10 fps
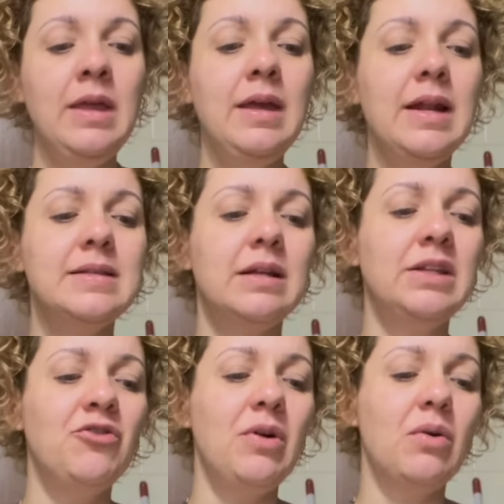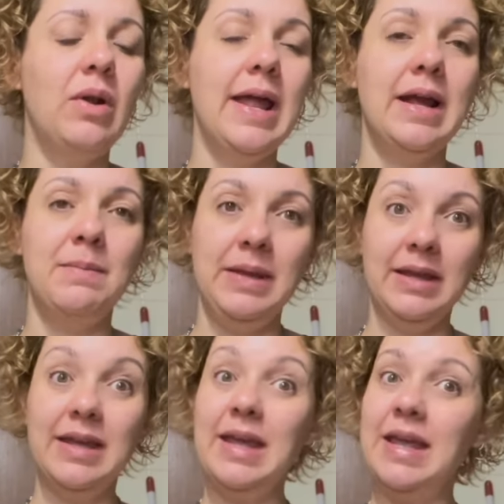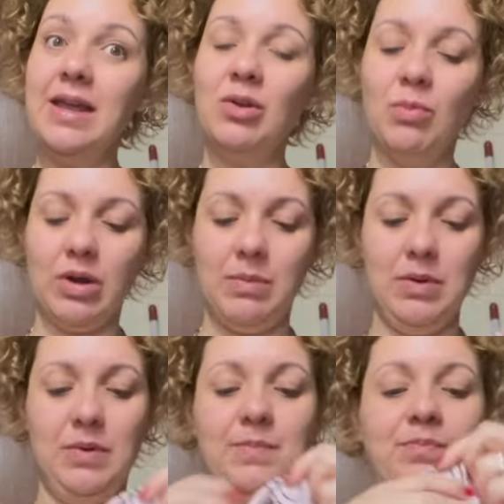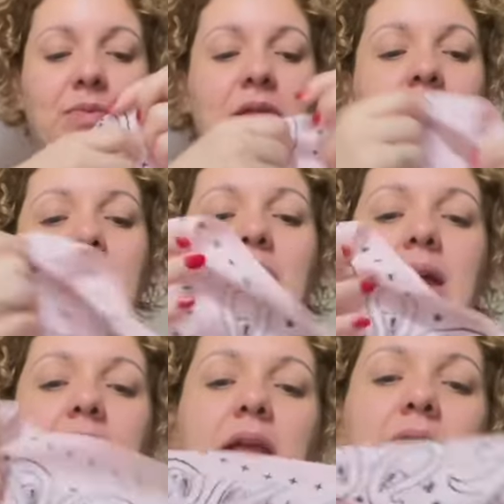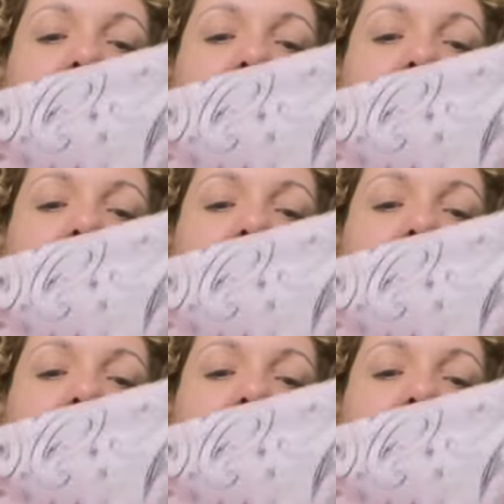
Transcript: Engraçado, tem uma colega minha que ria do meu cabelo na